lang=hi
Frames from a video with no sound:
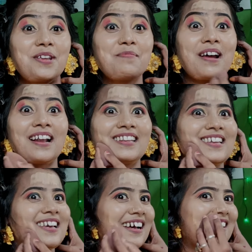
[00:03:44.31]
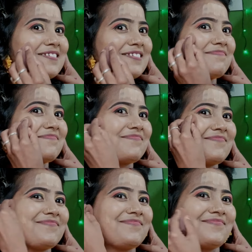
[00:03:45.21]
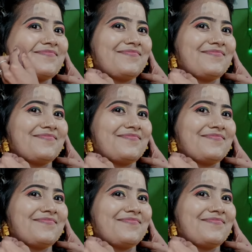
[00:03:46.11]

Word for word: आ गया मुझे अलग से कंसलर यूज़